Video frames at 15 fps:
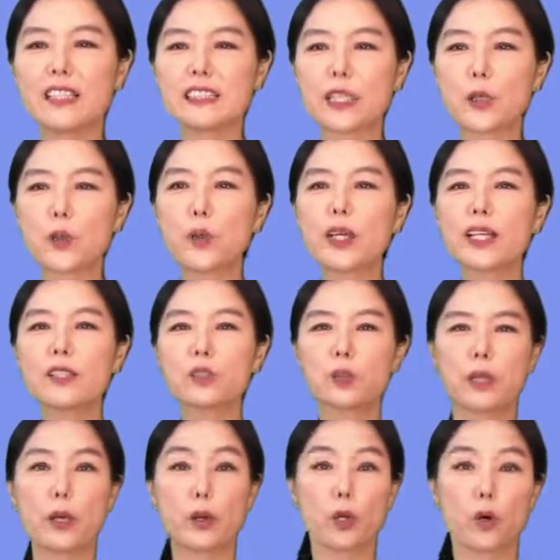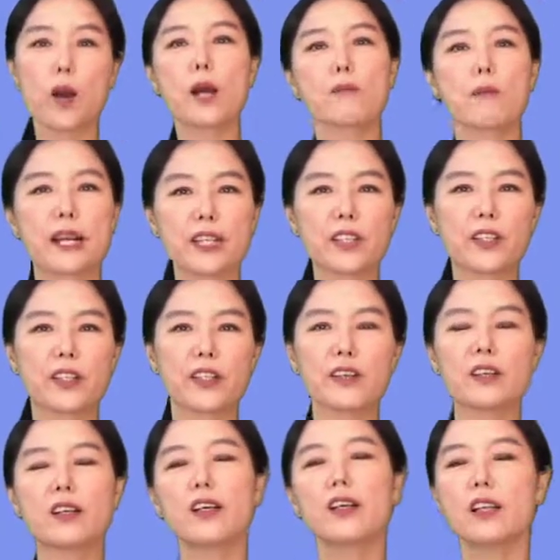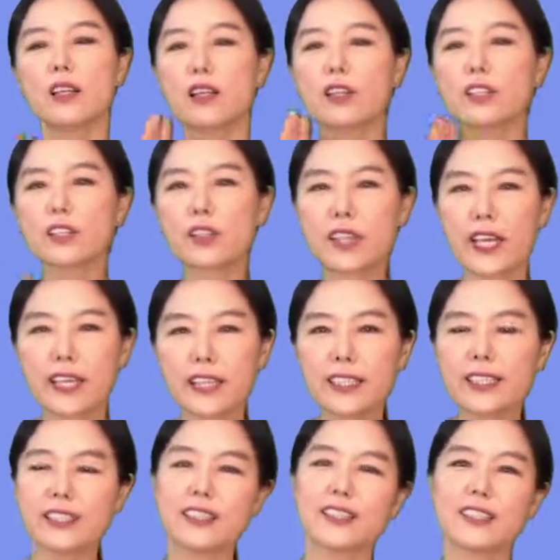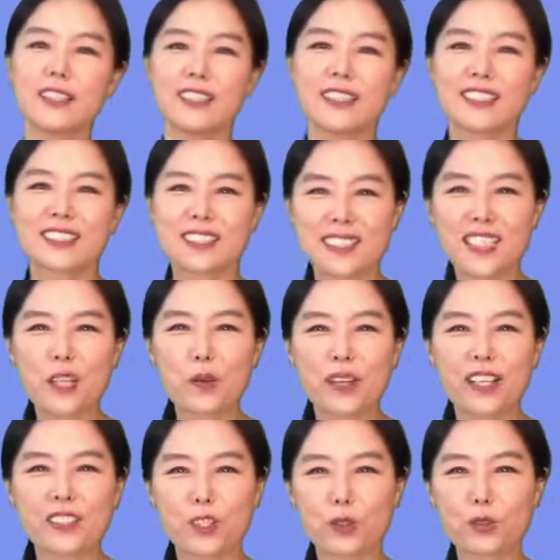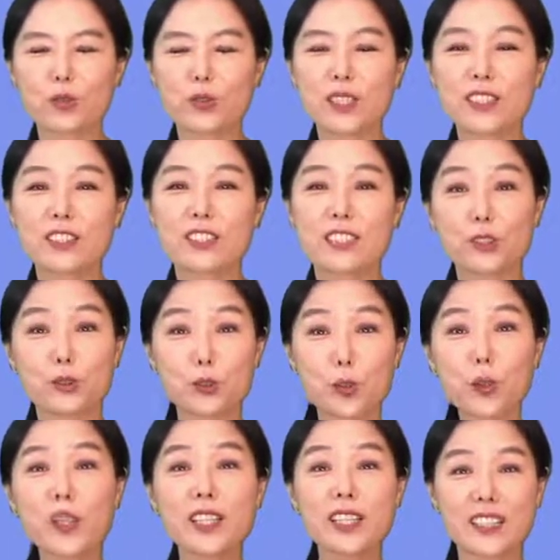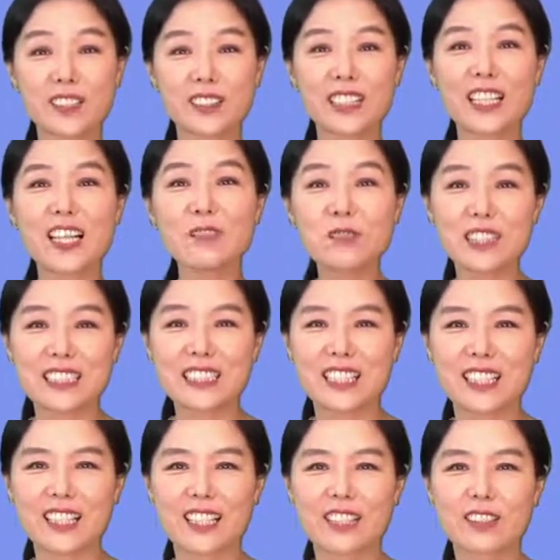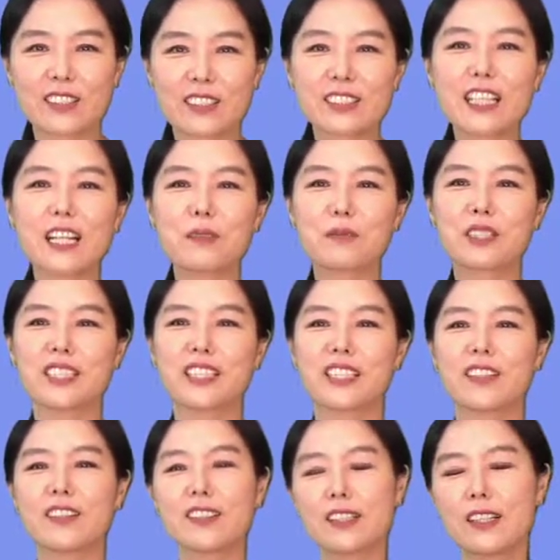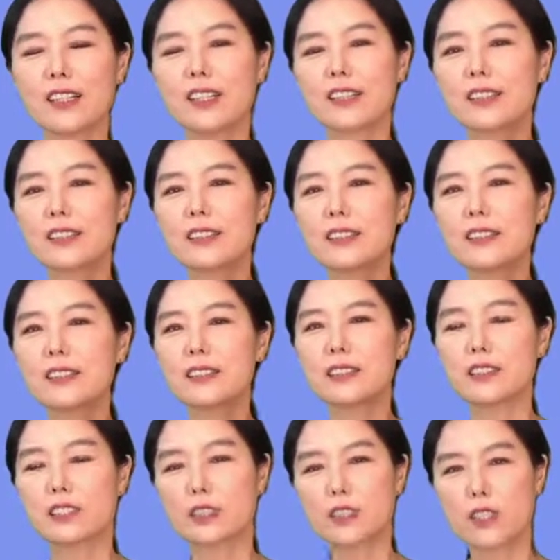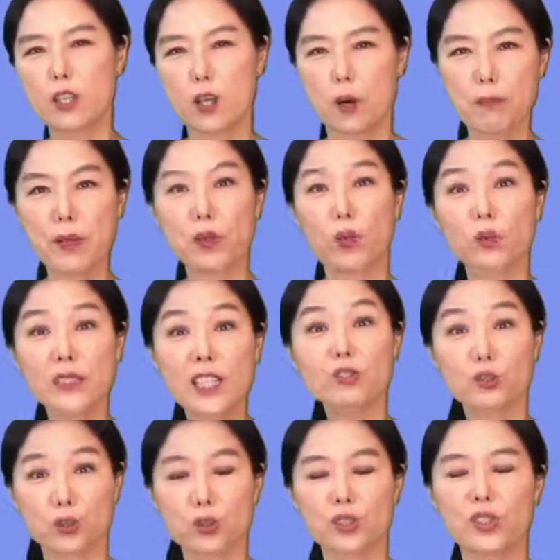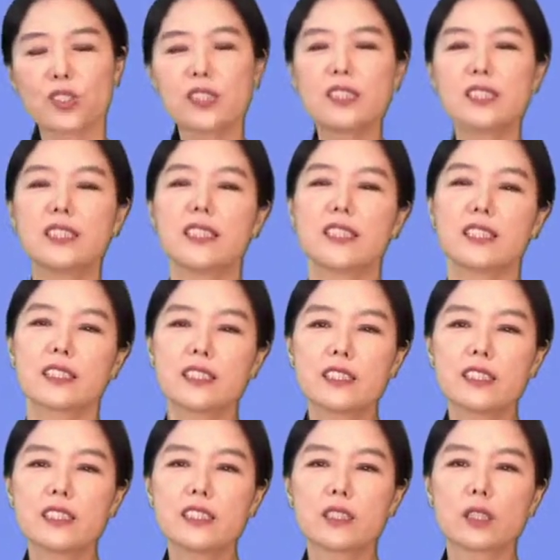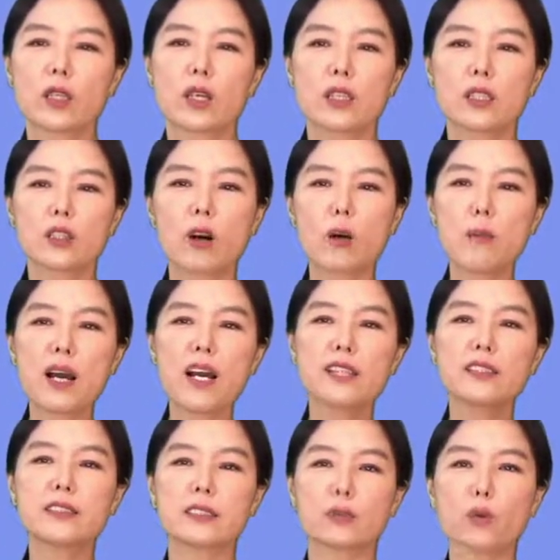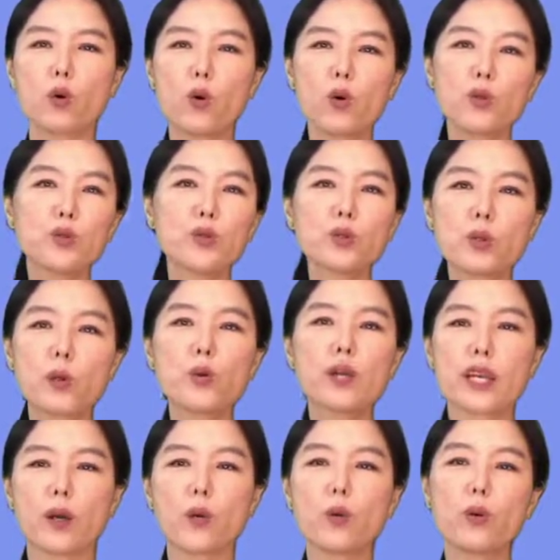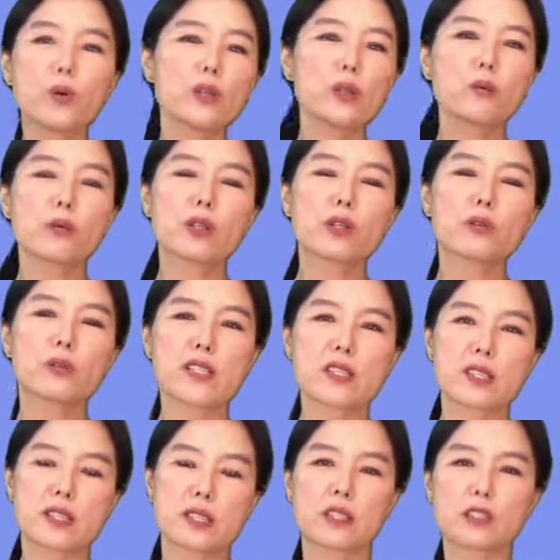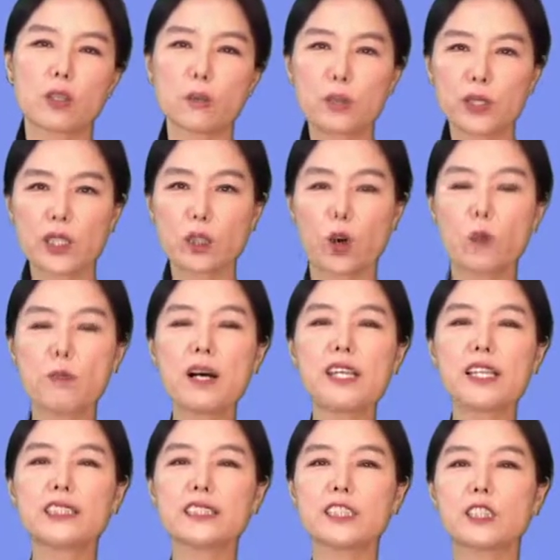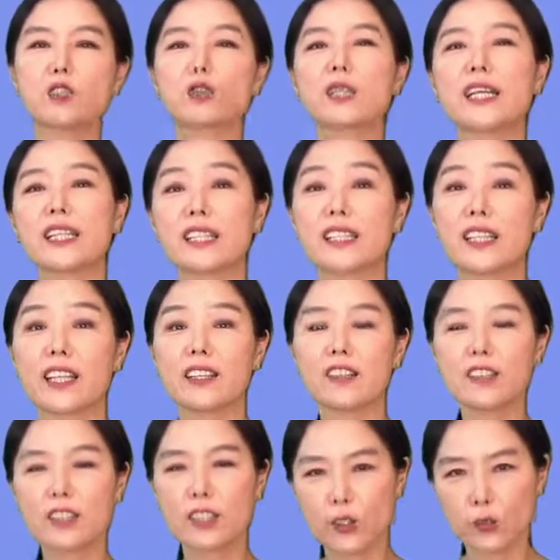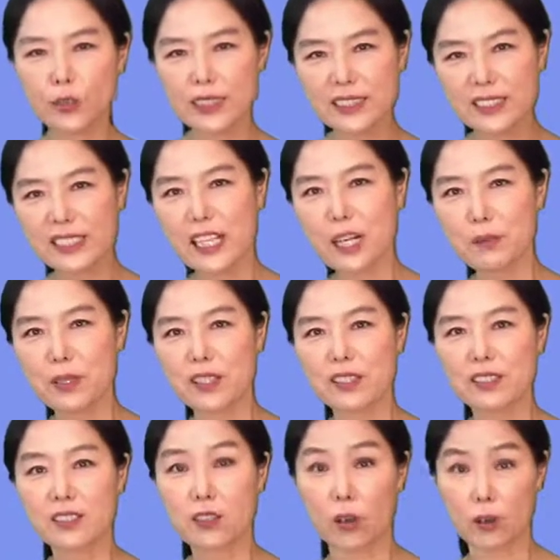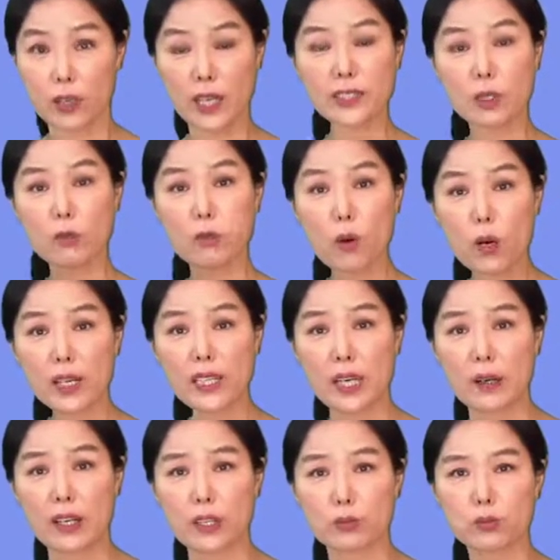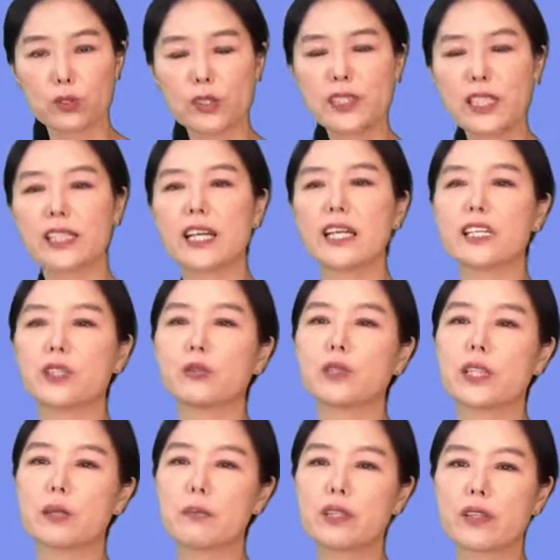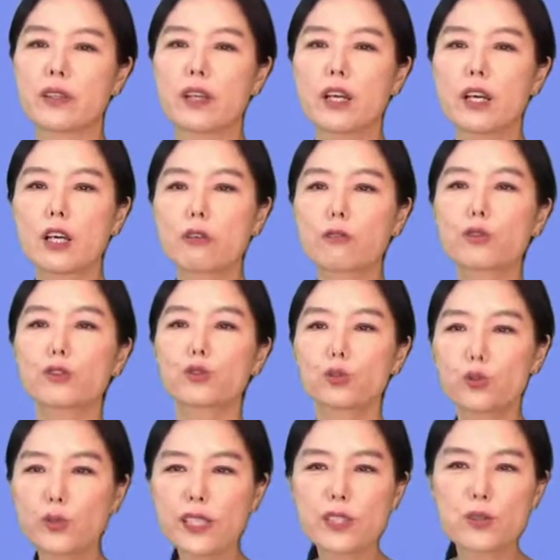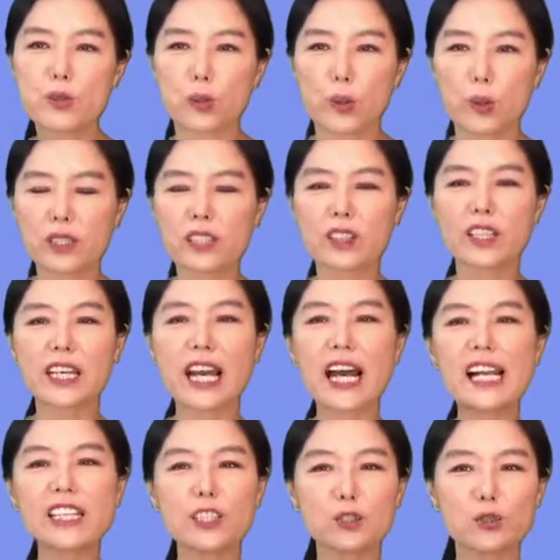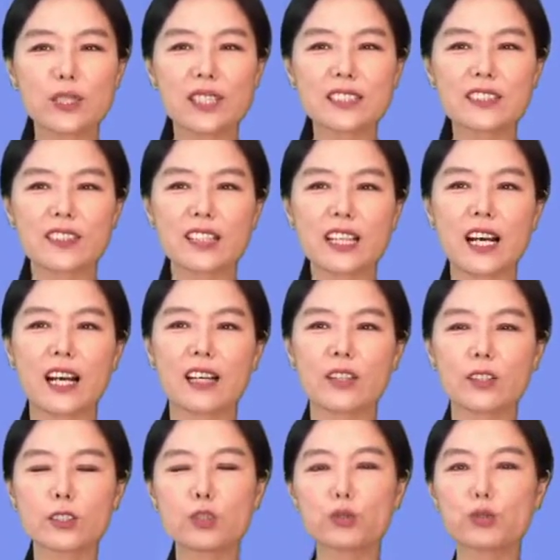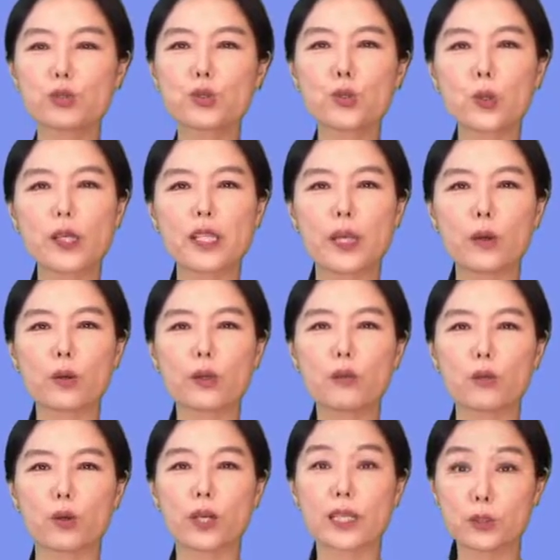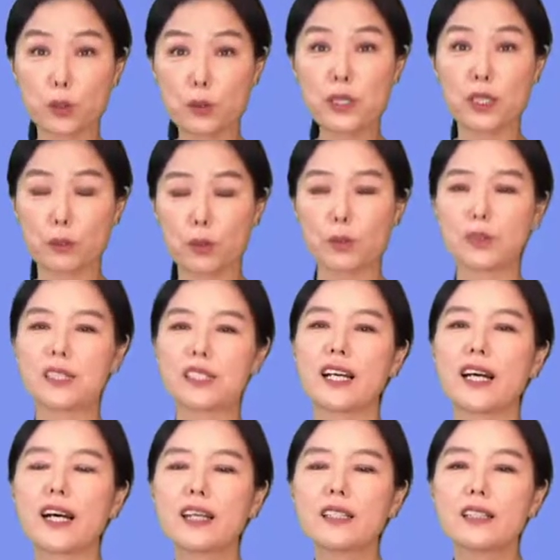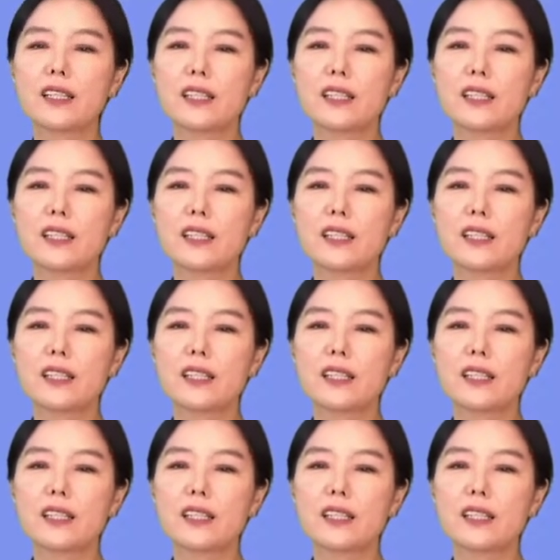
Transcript: 자, 이 얘기는 좀 내용이 확 바뀌어요. 여기서 t h 는 그때 왜 전투에서 지고 쫓겨났던 사람들 있잖아요. 그 사람들이에요. 그 옆에 농장주들. 그들은 더 많은, 모은, 통해, all the more reason 전보다 더 많아진 이유가 있는데요. reason 다음에는 거의 항상 for가 나와요. 무엇에 대한 이유냐면 for doing so 그렇게 할 이유가 있었다. 여기서 do so의 내용이 뭘까 좀 이따 봅시다.